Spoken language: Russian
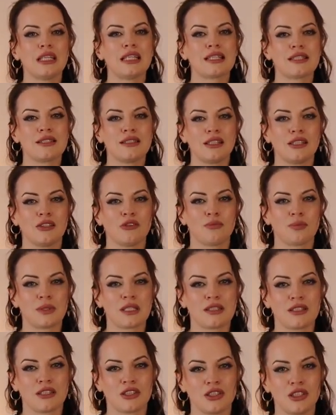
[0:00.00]
и растительного
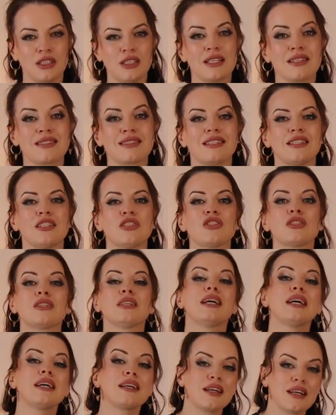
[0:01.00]
происхождения
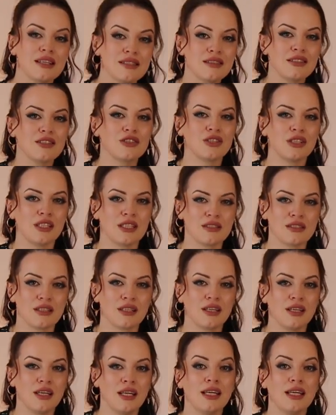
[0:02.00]
содержат разное железо –